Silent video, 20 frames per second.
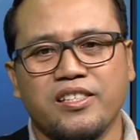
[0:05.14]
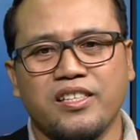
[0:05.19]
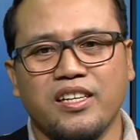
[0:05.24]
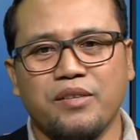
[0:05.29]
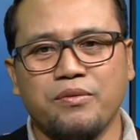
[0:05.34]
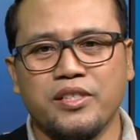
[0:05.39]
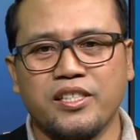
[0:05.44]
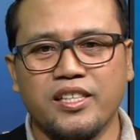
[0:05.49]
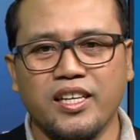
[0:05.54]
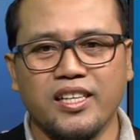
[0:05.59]

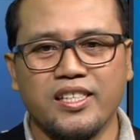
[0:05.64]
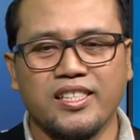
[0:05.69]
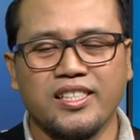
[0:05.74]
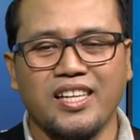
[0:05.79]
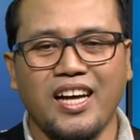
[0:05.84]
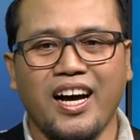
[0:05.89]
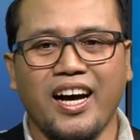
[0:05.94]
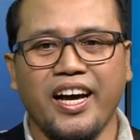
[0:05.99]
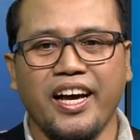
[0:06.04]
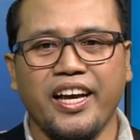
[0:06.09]
Services
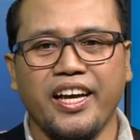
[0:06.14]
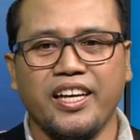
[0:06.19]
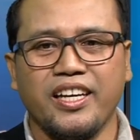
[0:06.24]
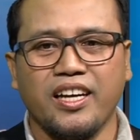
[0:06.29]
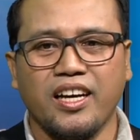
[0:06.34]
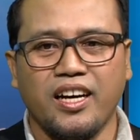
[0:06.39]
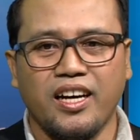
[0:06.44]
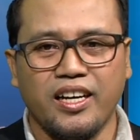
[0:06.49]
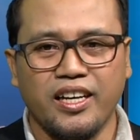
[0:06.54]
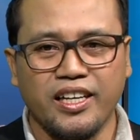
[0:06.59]

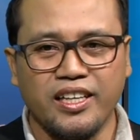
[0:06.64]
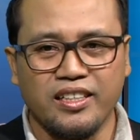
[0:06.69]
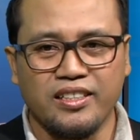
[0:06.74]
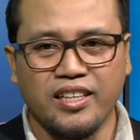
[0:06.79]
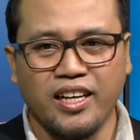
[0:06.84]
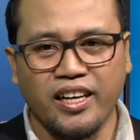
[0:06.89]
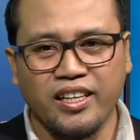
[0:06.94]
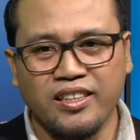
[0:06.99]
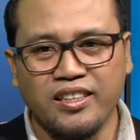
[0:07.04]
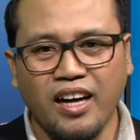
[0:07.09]
ay uh,
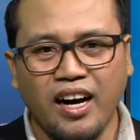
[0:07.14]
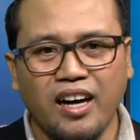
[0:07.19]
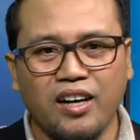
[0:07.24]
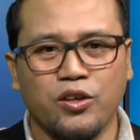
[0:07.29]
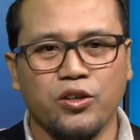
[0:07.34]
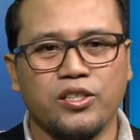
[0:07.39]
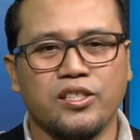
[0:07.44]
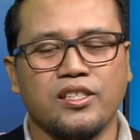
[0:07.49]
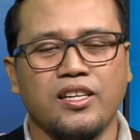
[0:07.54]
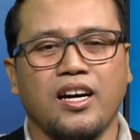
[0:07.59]

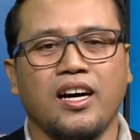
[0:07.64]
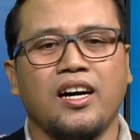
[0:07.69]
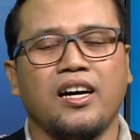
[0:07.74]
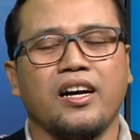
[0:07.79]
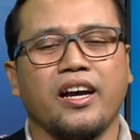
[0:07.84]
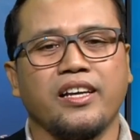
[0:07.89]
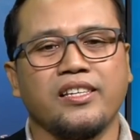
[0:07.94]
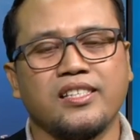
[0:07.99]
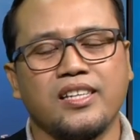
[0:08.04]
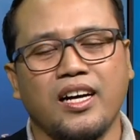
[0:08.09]
naidaos
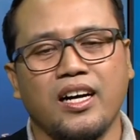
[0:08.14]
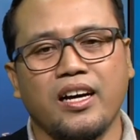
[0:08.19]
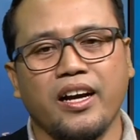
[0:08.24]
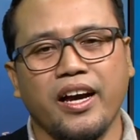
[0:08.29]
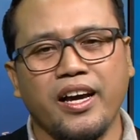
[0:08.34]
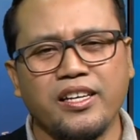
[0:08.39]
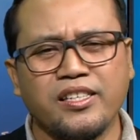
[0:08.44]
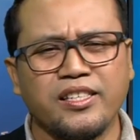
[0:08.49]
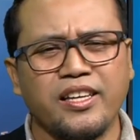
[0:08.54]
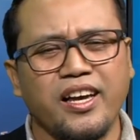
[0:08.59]
ang isang
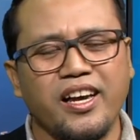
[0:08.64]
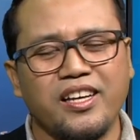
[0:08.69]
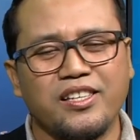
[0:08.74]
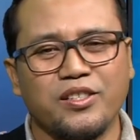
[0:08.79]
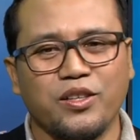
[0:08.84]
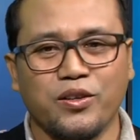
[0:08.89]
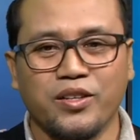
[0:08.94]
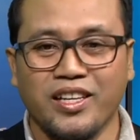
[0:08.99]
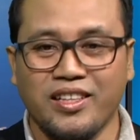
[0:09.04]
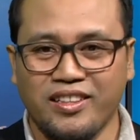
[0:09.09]

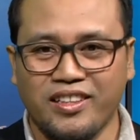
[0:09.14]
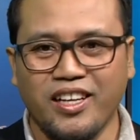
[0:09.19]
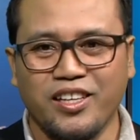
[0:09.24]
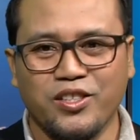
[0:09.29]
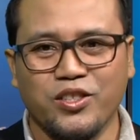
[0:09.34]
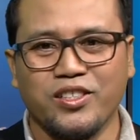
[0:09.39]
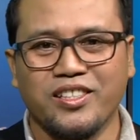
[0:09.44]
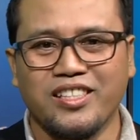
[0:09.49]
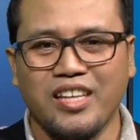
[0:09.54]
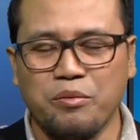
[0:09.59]
ACS
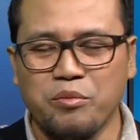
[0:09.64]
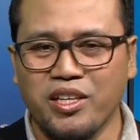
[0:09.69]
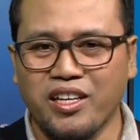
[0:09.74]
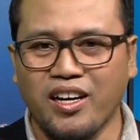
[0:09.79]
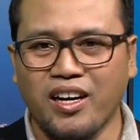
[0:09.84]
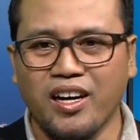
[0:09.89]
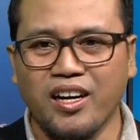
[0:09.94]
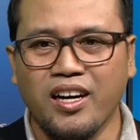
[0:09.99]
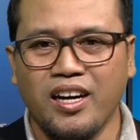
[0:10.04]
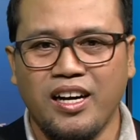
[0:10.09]
Orientation
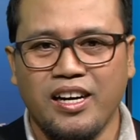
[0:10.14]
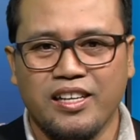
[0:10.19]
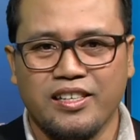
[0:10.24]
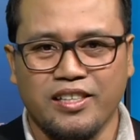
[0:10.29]
Seminar